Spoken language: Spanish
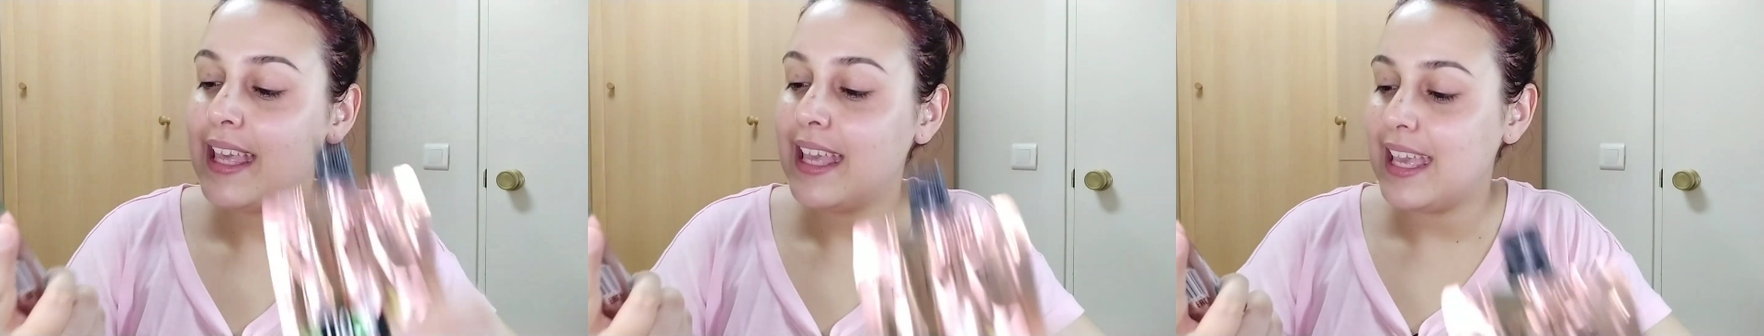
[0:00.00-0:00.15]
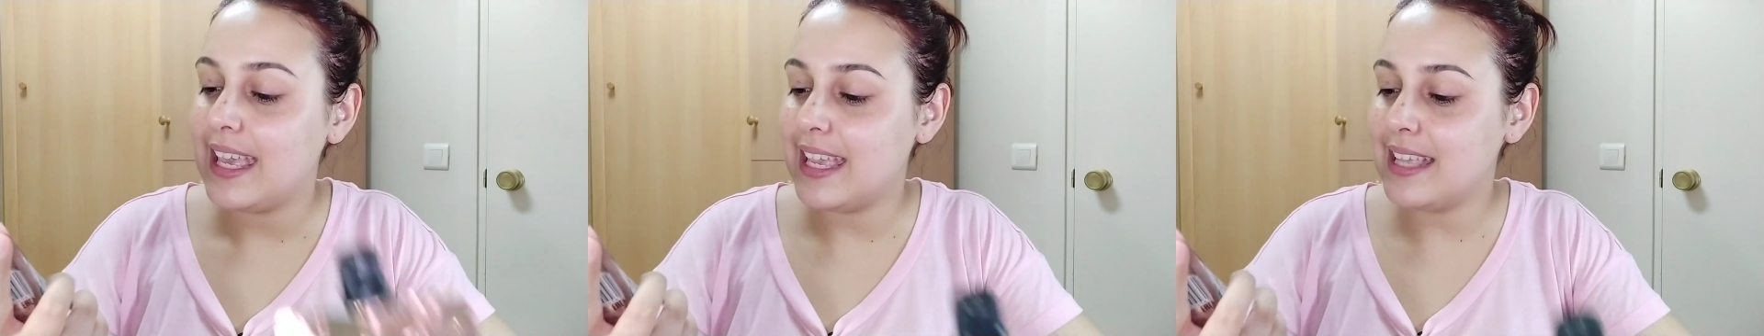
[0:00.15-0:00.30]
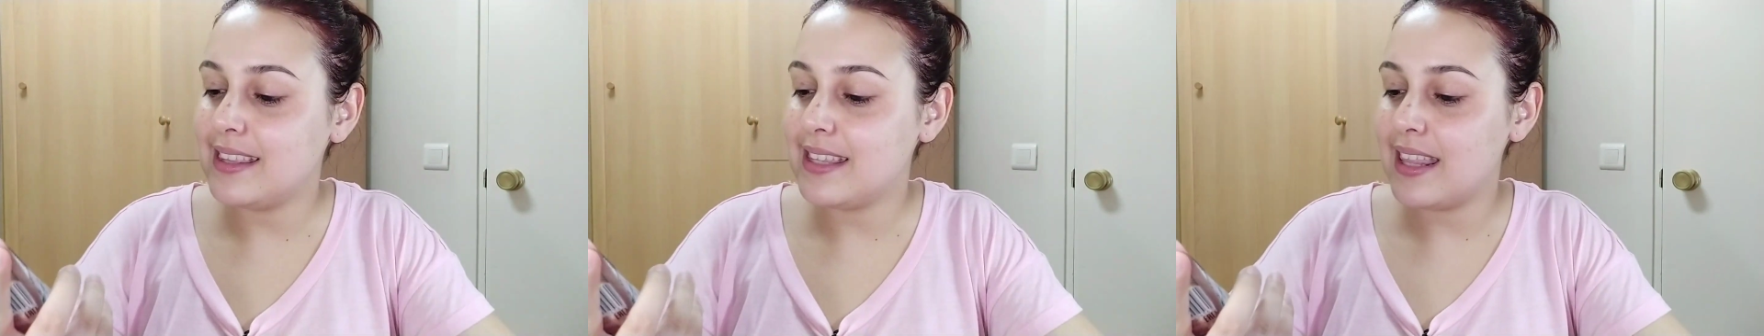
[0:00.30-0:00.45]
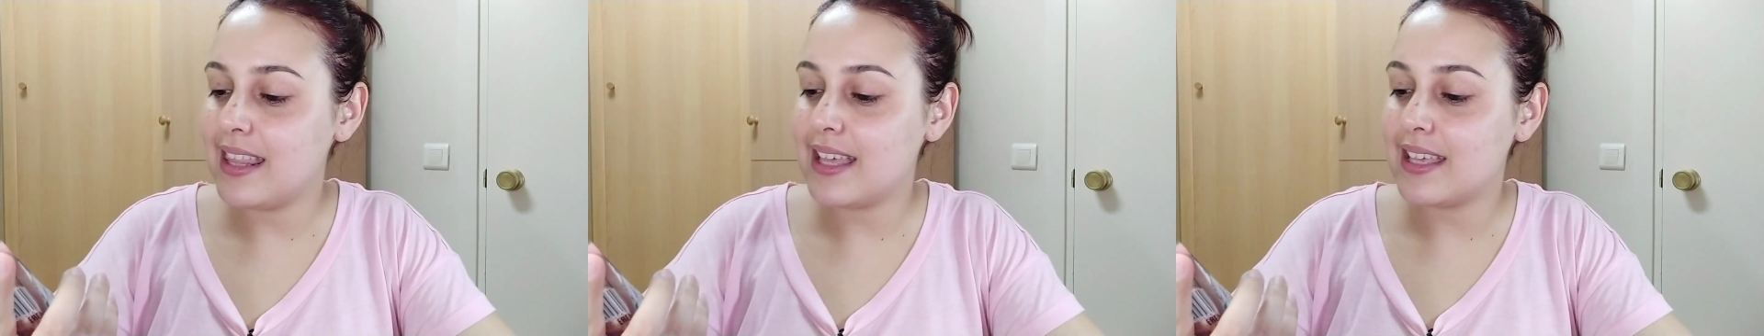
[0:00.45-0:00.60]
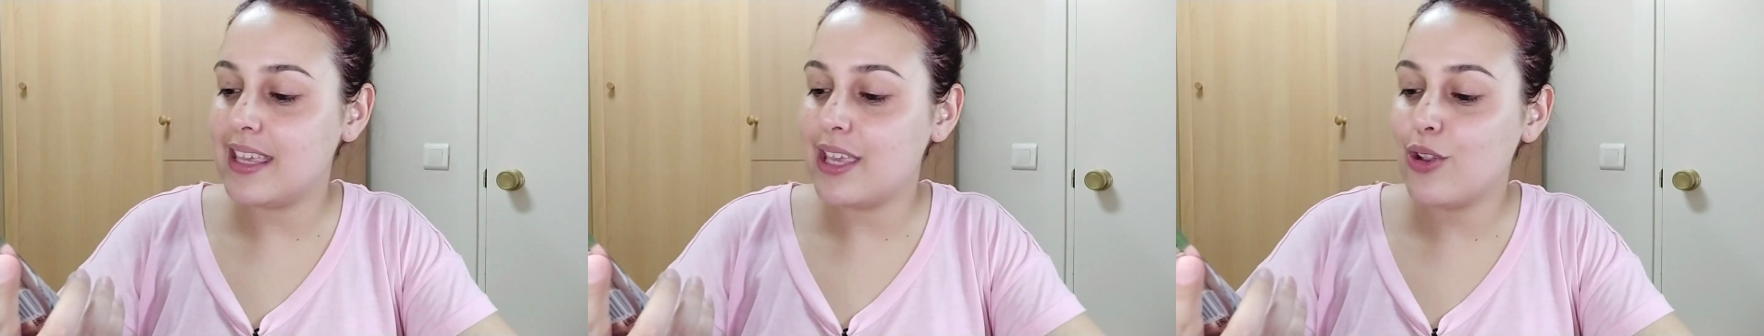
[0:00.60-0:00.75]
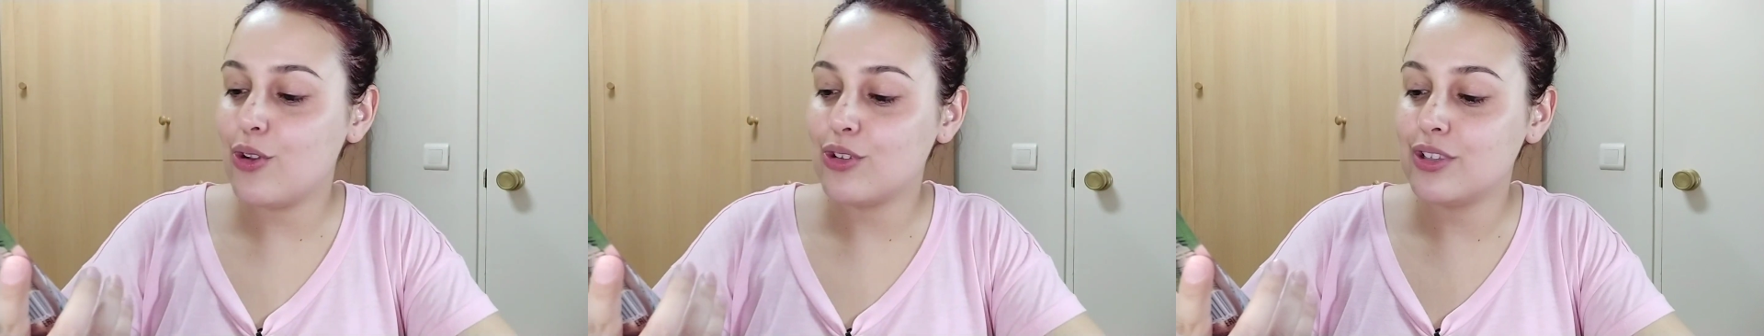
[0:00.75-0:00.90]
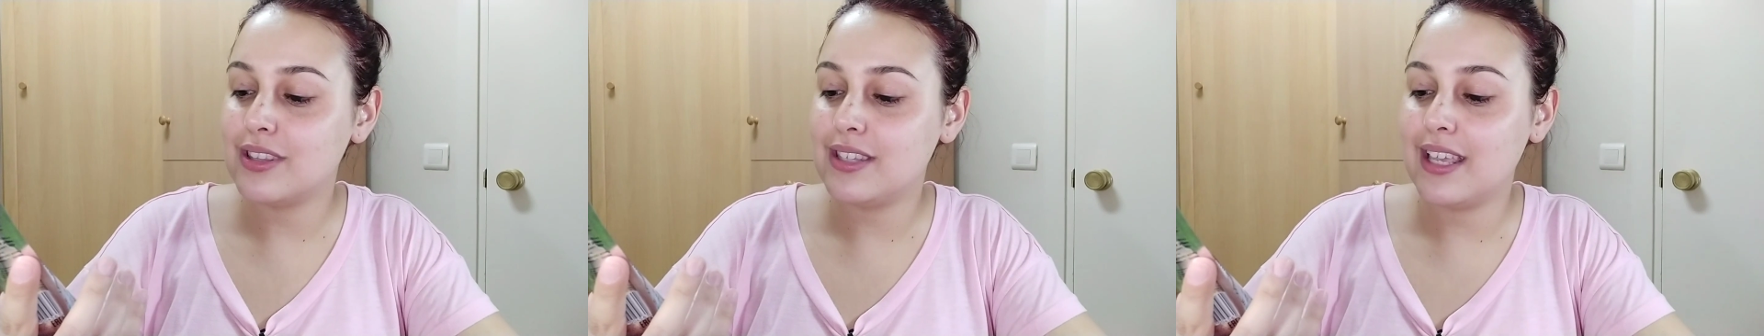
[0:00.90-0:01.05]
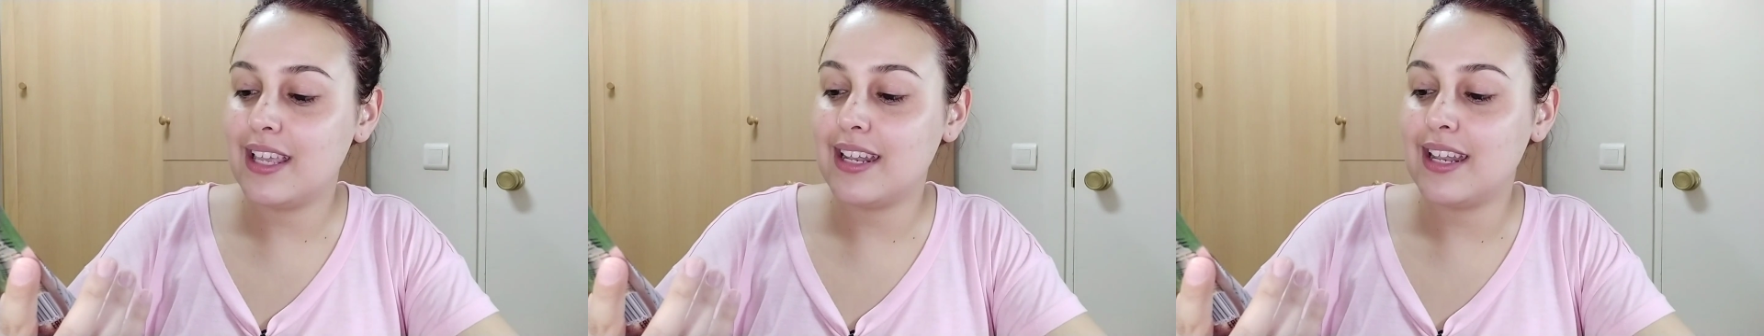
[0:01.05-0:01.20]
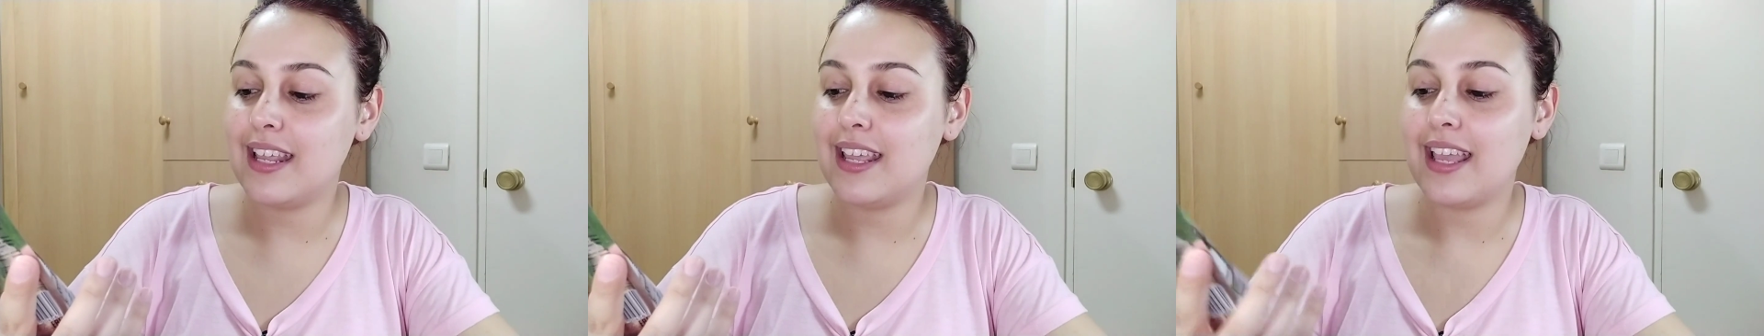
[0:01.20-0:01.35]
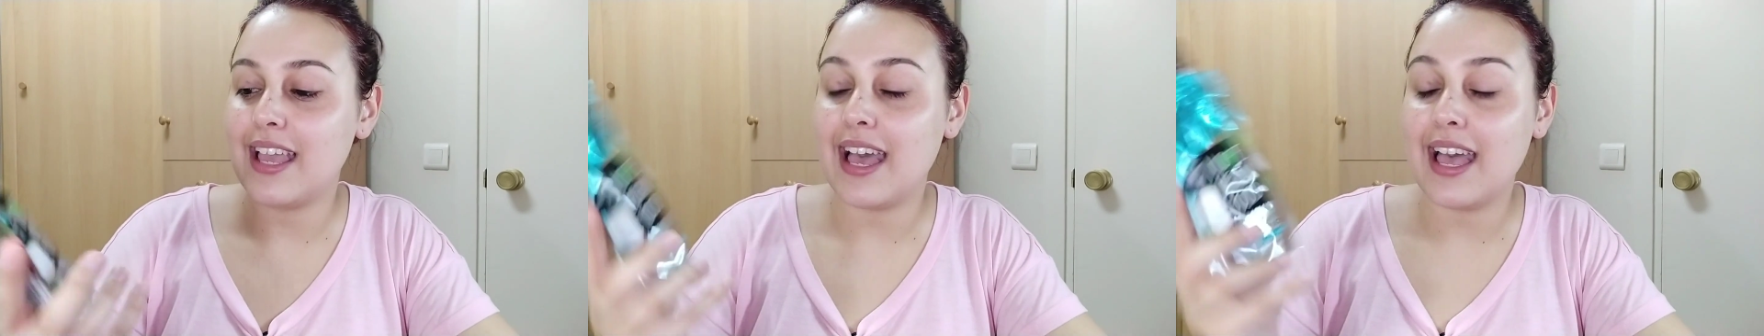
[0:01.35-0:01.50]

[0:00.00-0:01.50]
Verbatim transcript: Este de aquí contiene,